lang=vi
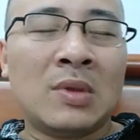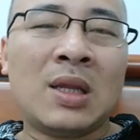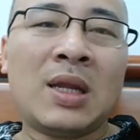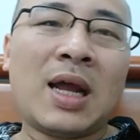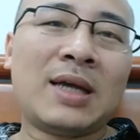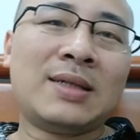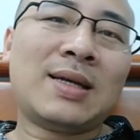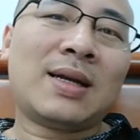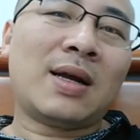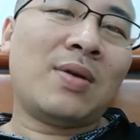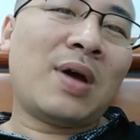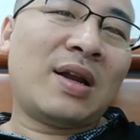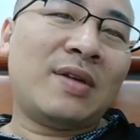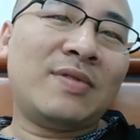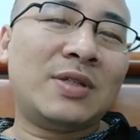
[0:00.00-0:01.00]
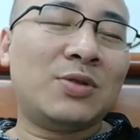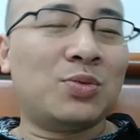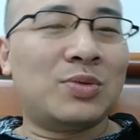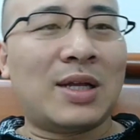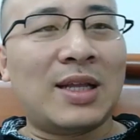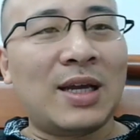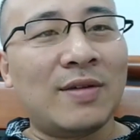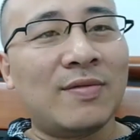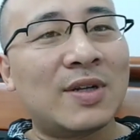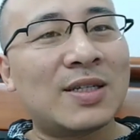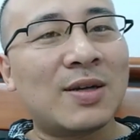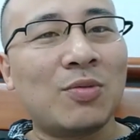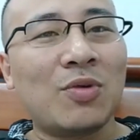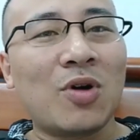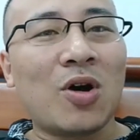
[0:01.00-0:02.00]
Nên anh sang Đài Loan anh vẫn dùng giản thể, vẫn
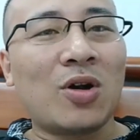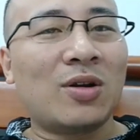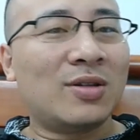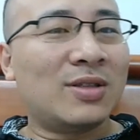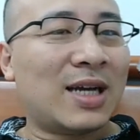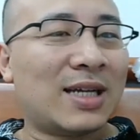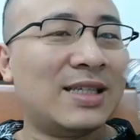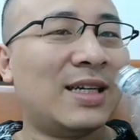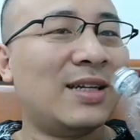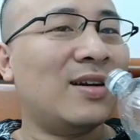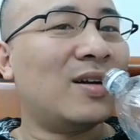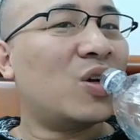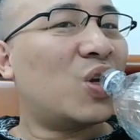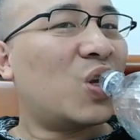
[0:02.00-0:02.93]
sống ngon, chả chết được.